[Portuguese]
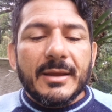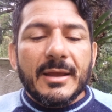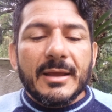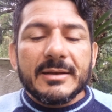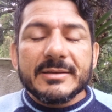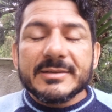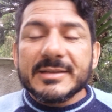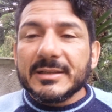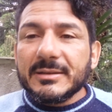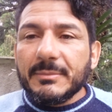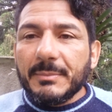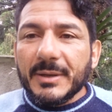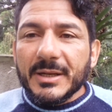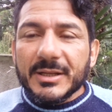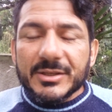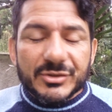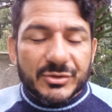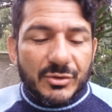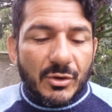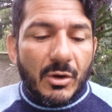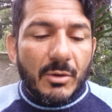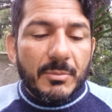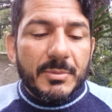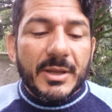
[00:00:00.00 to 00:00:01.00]
realizado pela
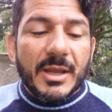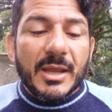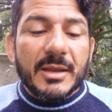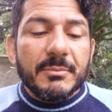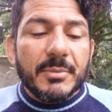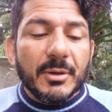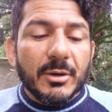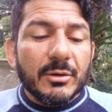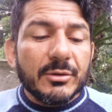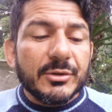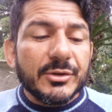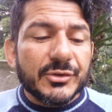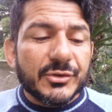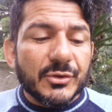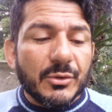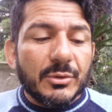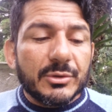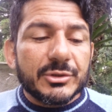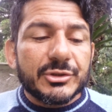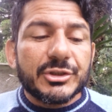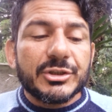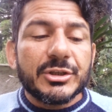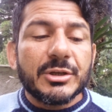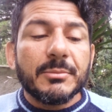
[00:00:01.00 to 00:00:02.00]
SOB em Belo
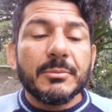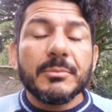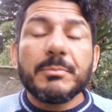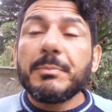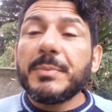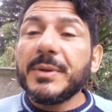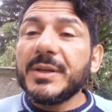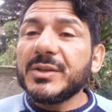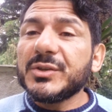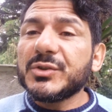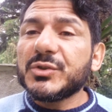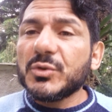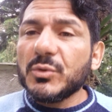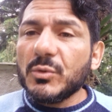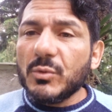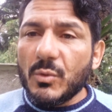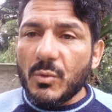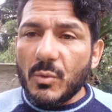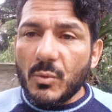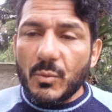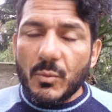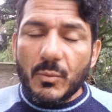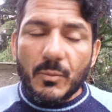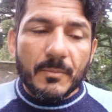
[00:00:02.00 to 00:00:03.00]
Horizonte, piso
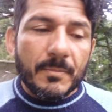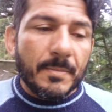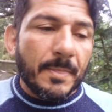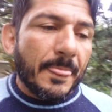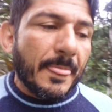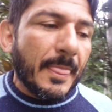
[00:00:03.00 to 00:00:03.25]
1.